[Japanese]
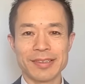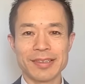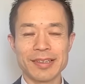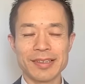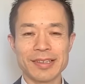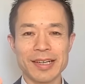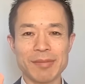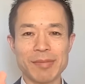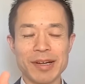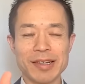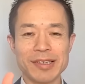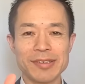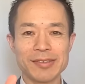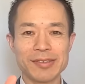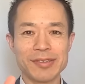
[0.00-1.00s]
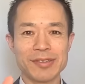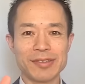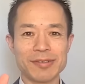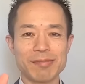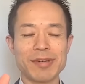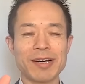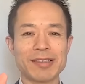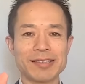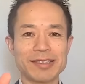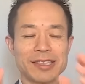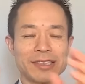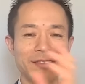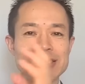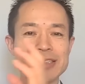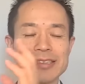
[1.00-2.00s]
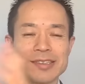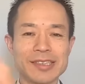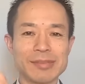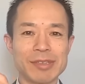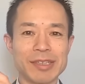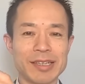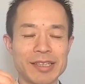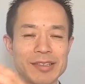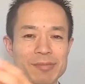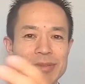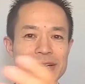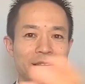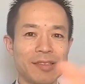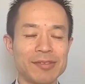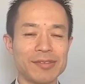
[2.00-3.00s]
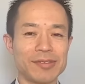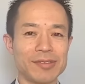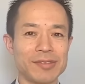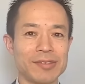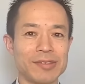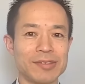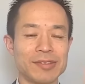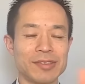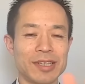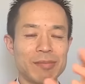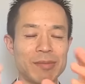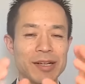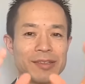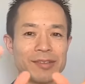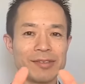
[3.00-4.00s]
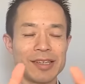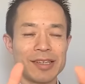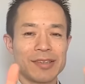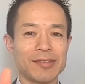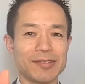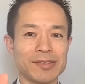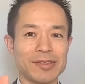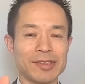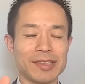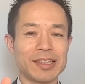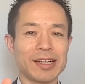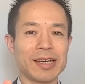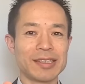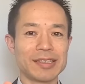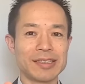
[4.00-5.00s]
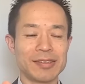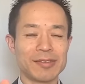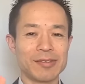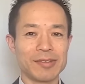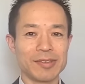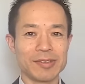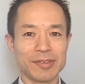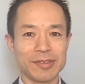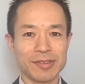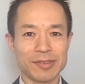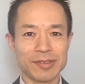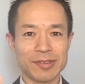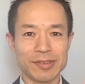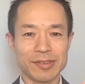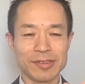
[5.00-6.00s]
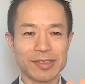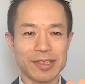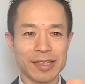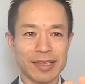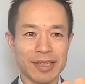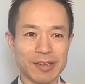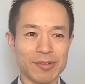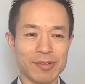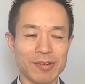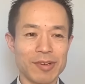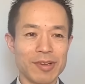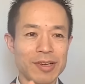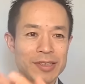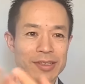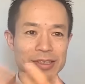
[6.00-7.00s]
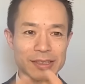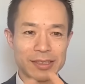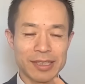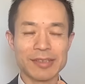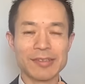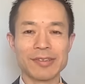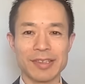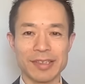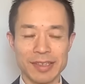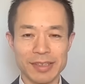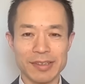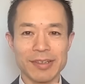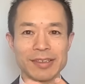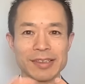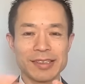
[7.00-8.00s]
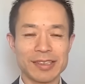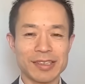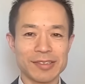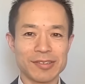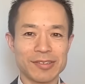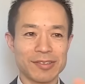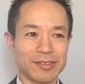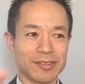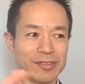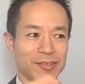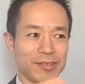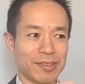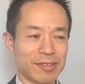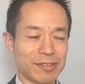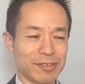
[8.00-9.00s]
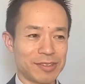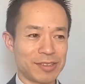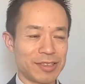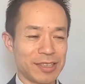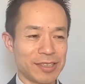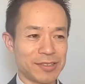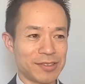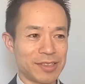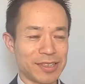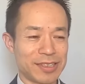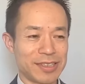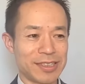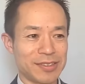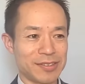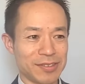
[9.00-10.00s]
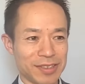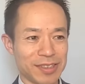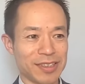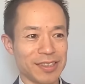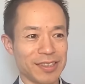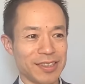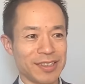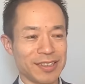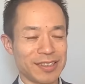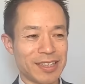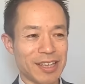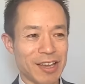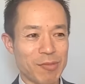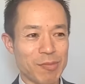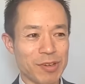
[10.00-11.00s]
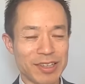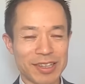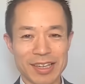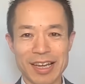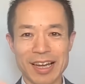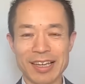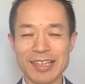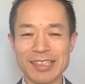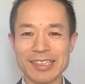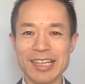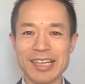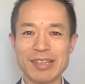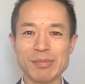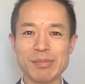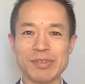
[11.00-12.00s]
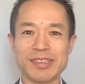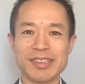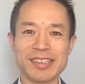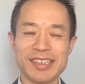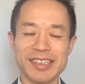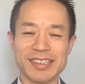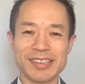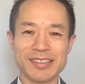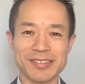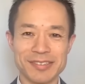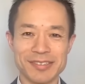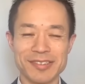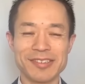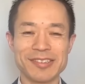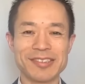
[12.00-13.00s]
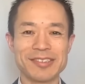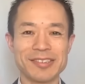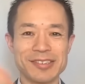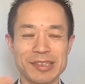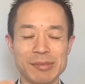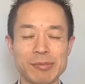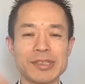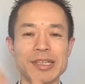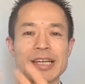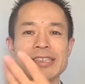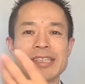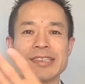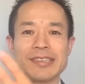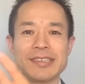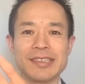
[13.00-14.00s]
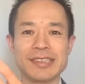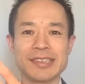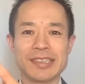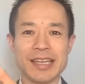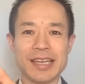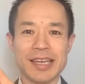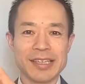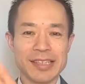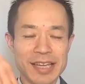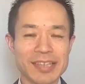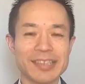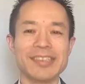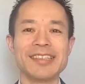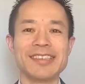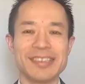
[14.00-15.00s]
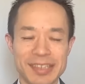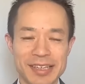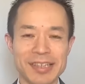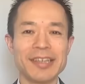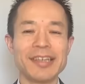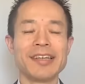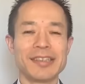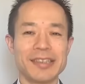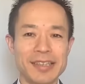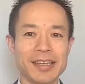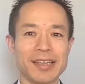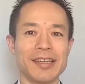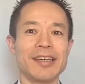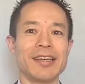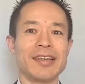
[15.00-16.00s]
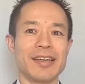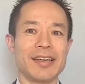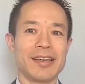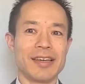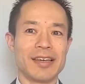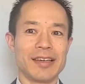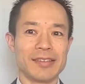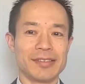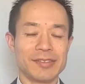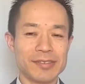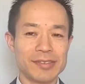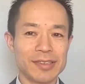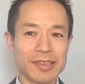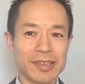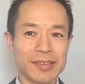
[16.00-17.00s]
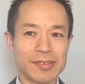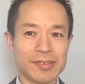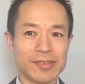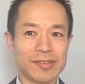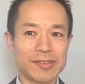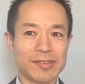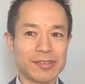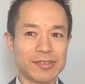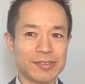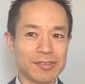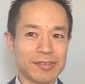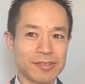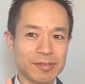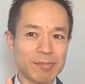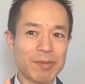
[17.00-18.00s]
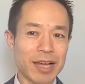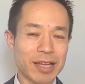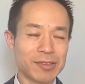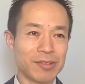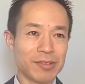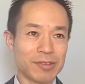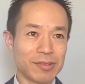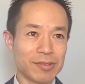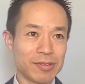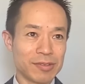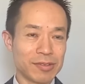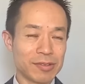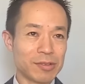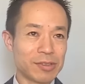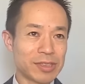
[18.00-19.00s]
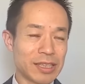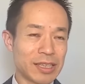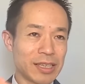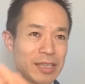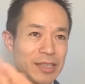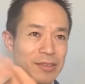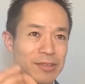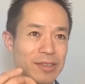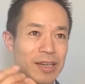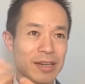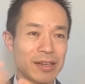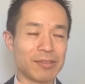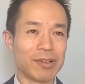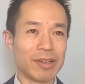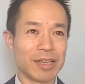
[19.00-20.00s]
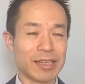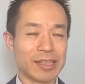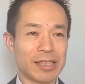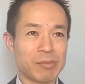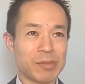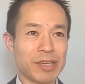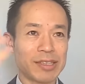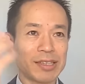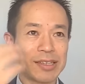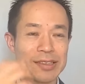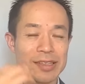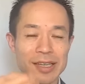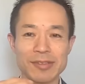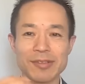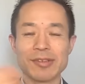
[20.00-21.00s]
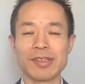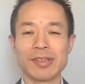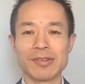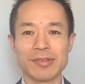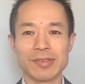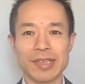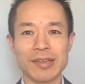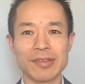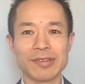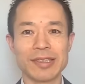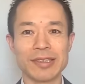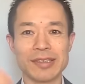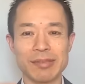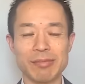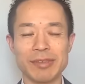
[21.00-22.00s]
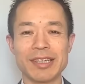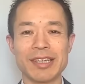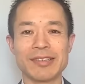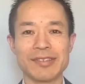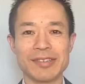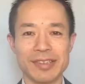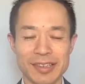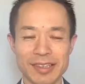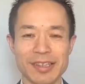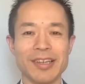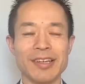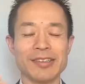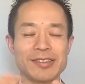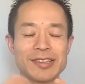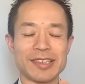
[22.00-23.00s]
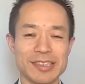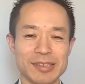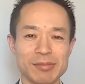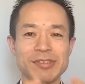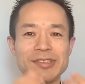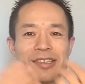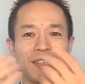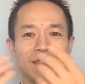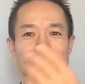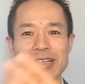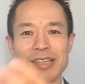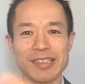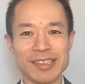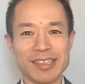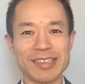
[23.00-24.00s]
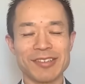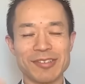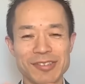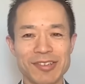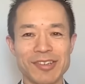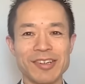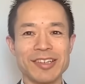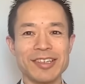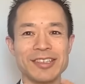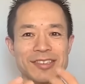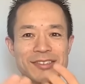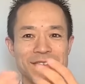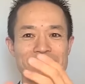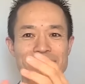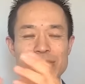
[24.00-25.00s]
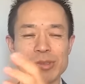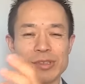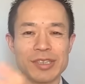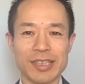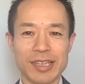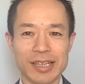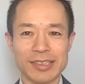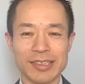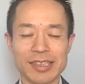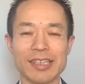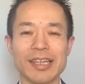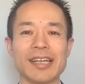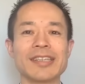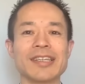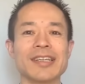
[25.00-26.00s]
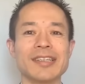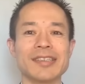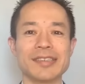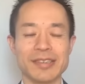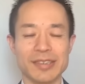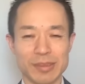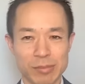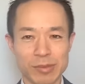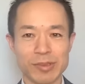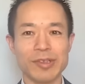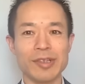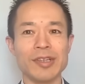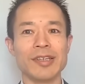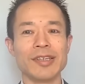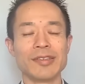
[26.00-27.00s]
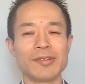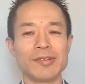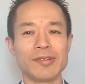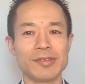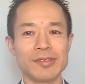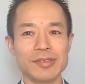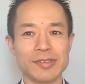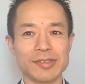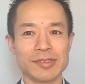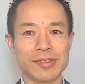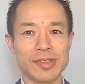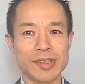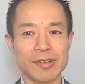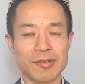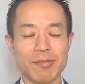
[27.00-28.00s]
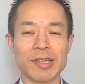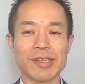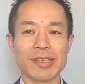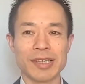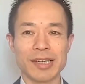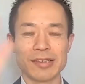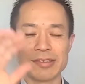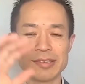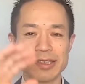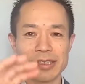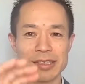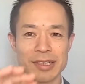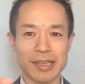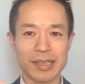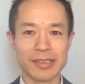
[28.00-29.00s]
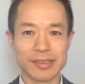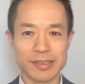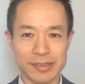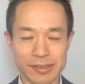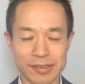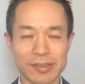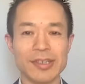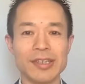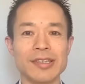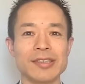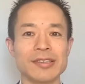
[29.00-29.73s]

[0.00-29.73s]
なんか、周りの、うちの妻が周りのこととか周りの出来事に対して、いろいろ言ってきて、来たときに、私が俺はこっちで忙しいのに、って思いながら話半分で聞いてると、そうするとそれも大切にしていないんですね。で、そんだけあと、どうしたらいいとか、これやってもらいたいんだけどって頼ってくるみたいな時に、そんな自分でやればいいじゃんって一瞬思ってた時期があったんですけども、イコールそれをまた逆に返すと、